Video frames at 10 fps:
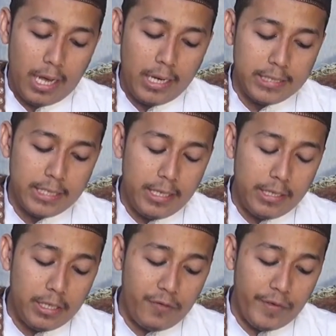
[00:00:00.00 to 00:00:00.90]
Ala
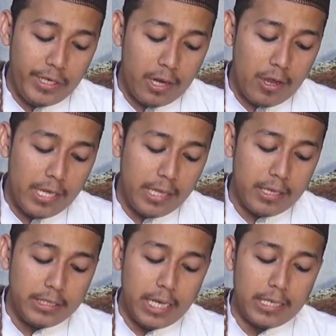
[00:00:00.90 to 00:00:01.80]
sayyidi fi
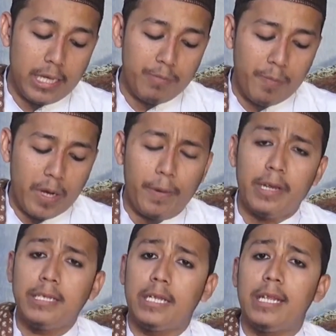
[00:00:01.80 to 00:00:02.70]
darajatil jannah. Beberapa
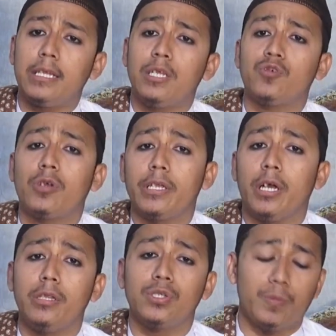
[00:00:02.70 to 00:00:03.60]
derajat nanti di
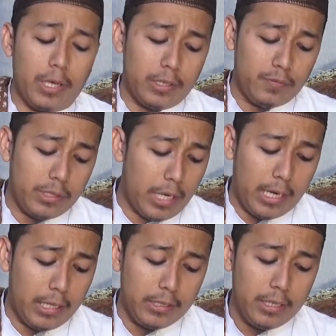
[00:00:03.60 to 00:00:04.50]
surganya Allah Subhanahu wa
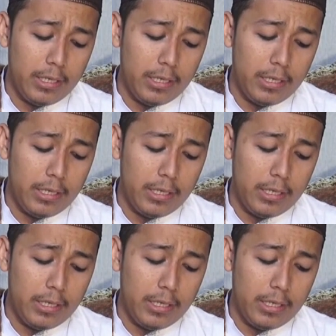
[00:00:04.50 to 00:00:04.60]
taala.